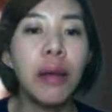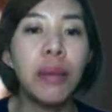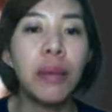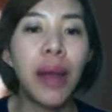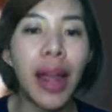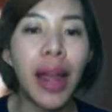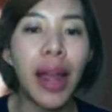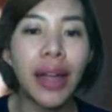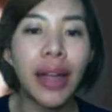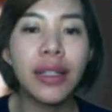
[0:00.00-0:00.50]
p
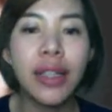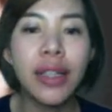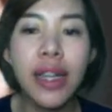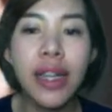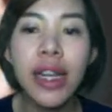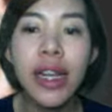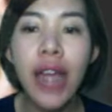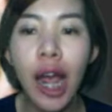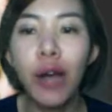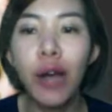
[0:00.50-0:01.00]
l a t y
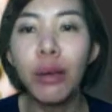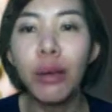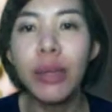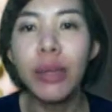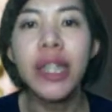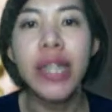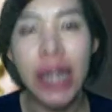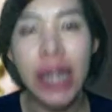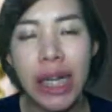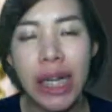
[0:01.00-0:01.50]
h e l m i n
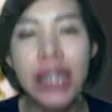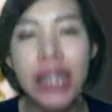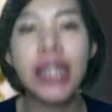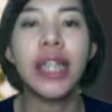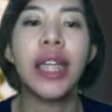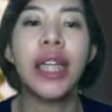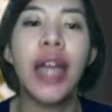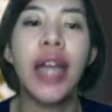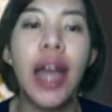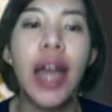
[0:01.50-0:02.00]
t i s
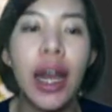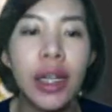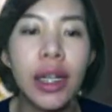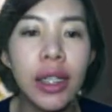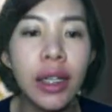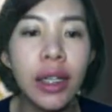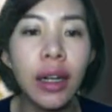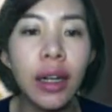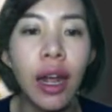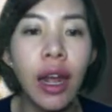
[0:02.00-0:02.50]
นะคะซึ่ง